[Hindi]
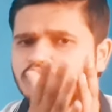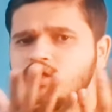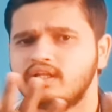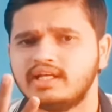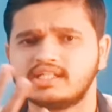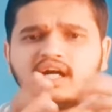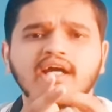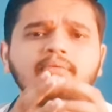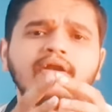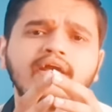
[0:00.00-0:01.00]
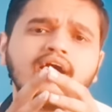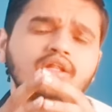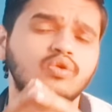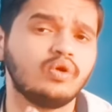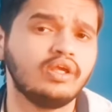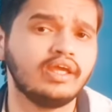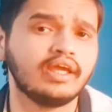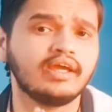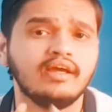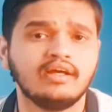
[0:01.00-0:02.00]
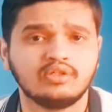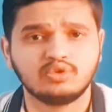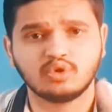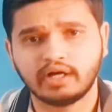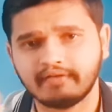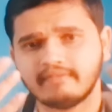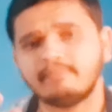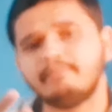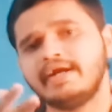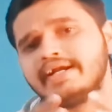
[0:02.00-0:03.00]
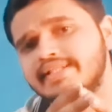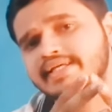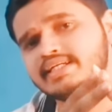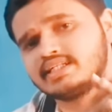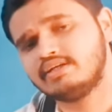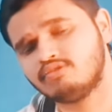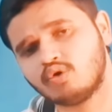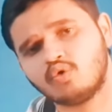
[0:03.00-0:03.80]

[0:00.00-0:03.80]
तो ही देश आगे बढ़ेगा तो ही ये जो डेवलपमेंट है देश की वो